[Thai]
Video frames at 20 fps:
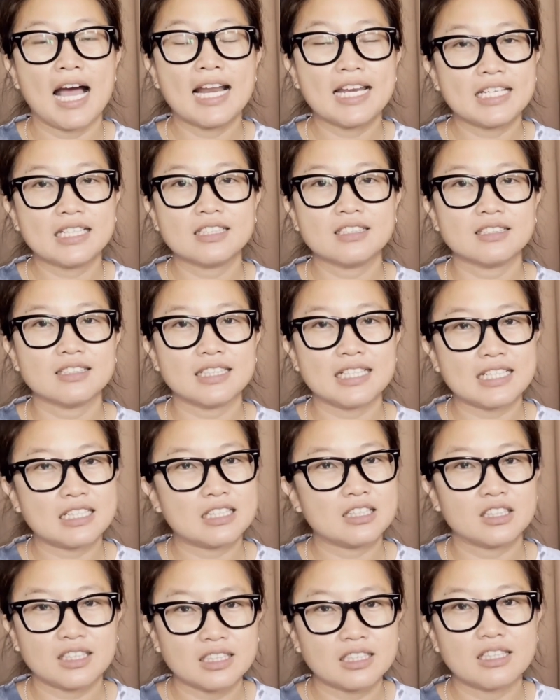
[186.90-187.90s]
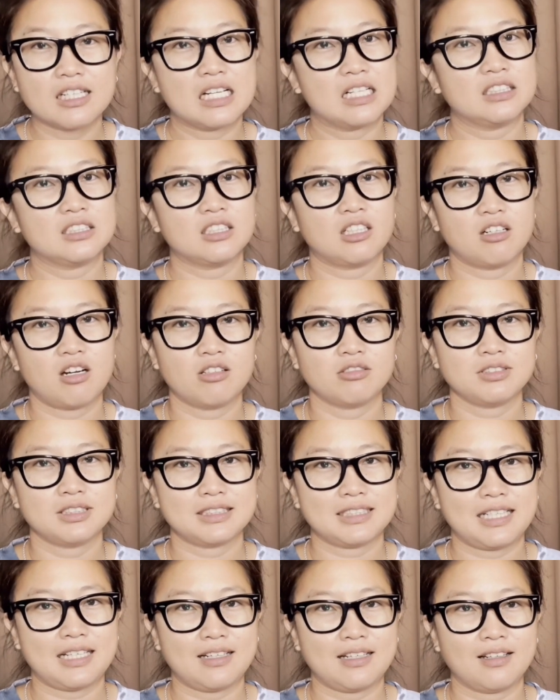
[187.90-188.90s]
อันนี้คือ international
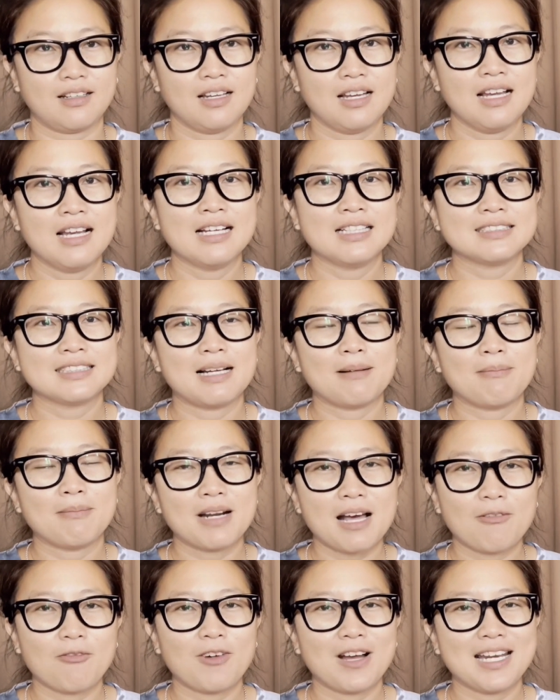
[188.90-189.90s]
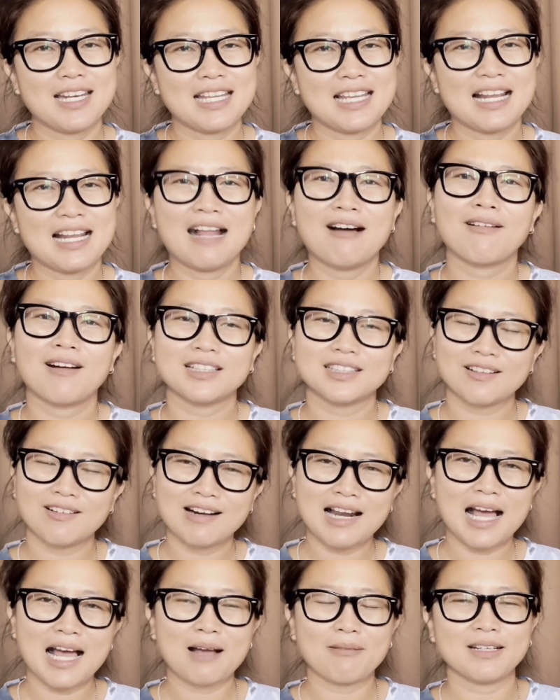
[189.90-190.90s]
จริงสำหรับวันนี้เราก็ต้อ
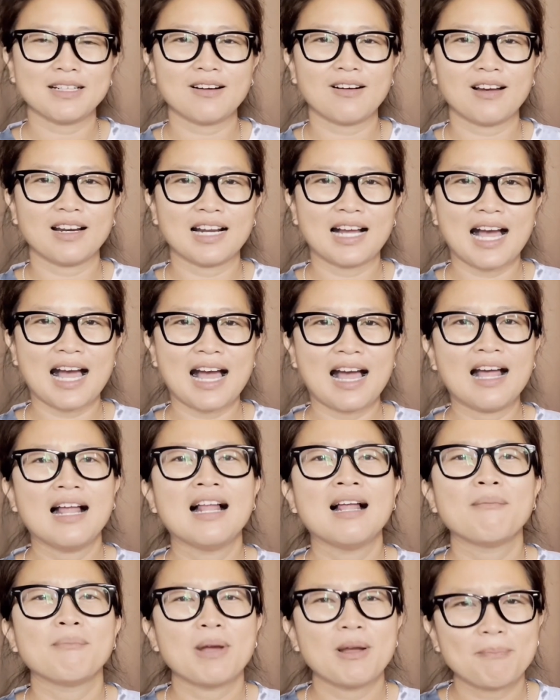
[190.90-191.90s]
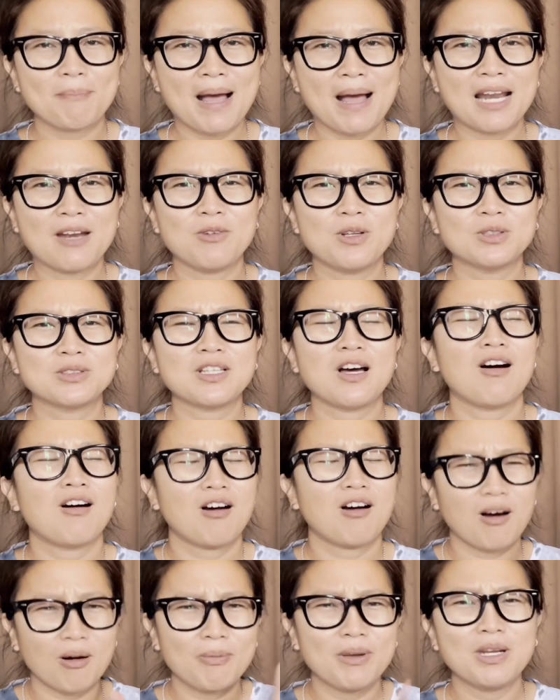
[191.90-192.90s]
งลาไปก่อนค่ะไปปั่นวิวต่อ
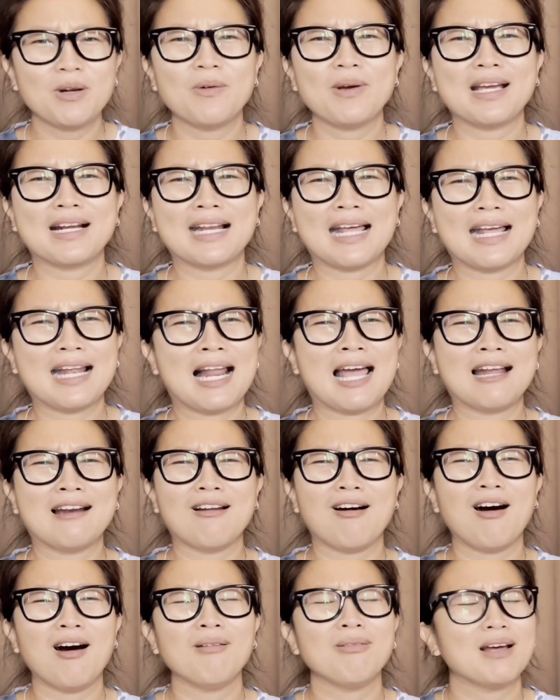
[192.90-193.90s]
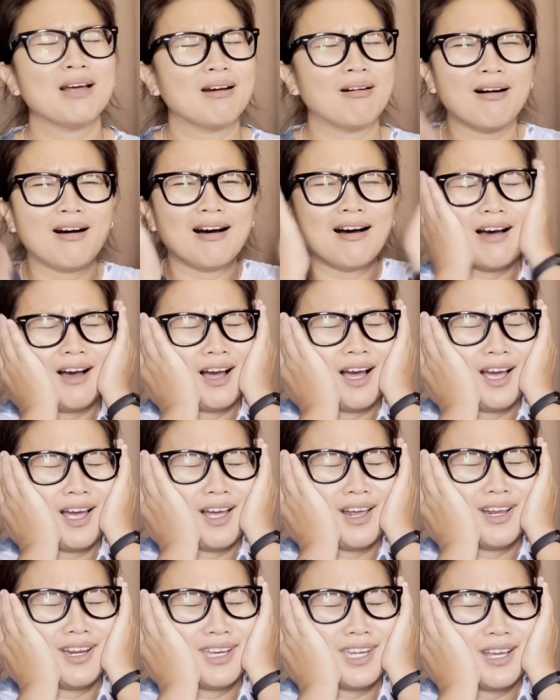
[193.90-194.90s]
ขอไปดูอีกหลายๆรอบเลยโอ้
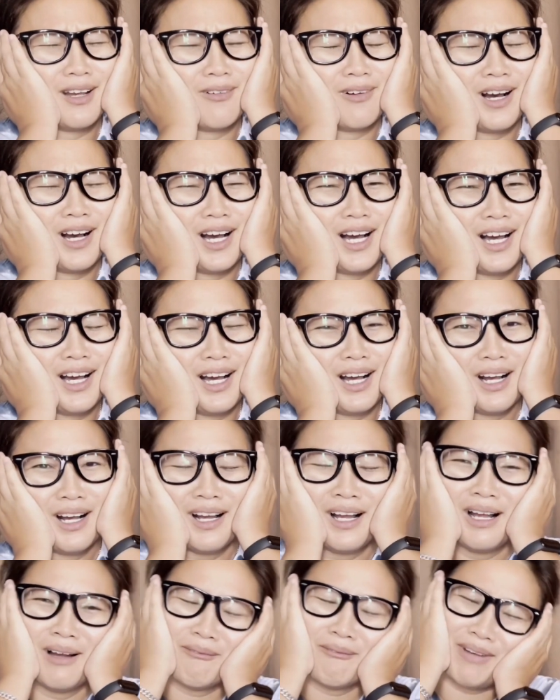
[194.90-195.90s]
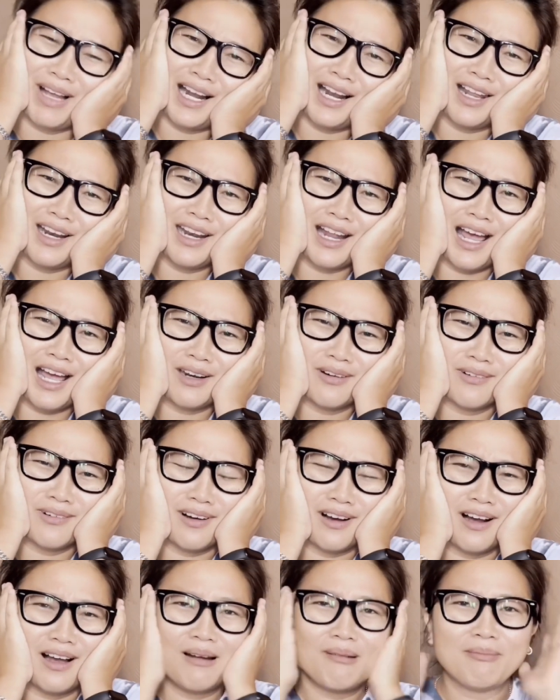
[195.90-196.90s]
ยดีว่าไปแล้วนะ
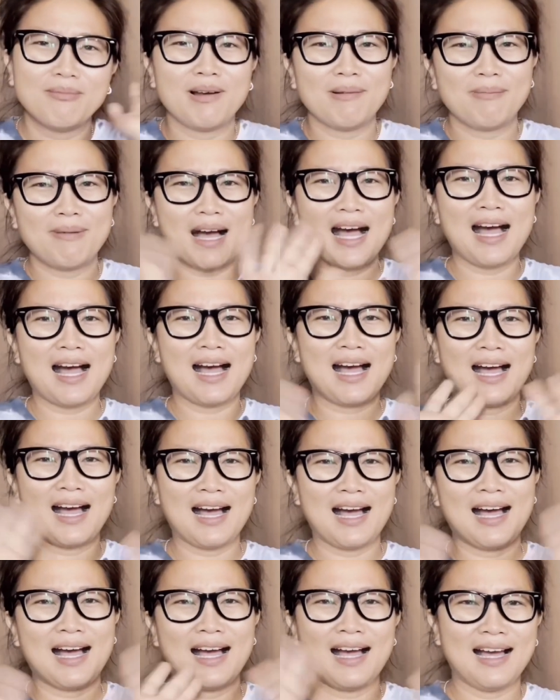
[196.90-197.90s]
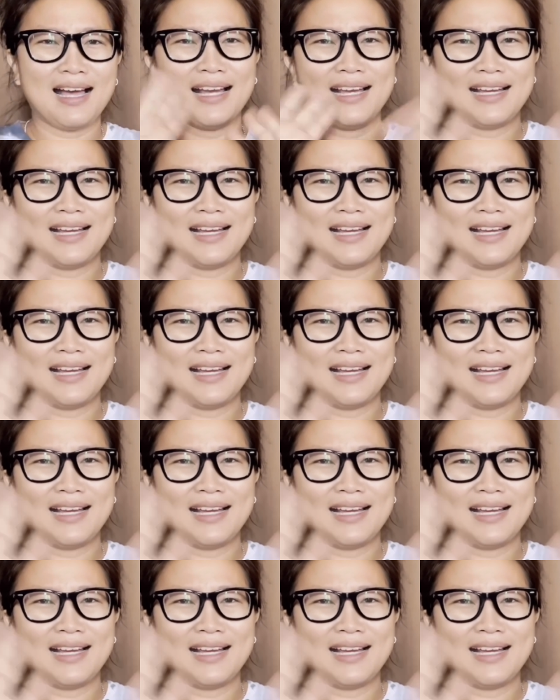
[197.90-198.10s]
ทุกคนบ๊ายบาย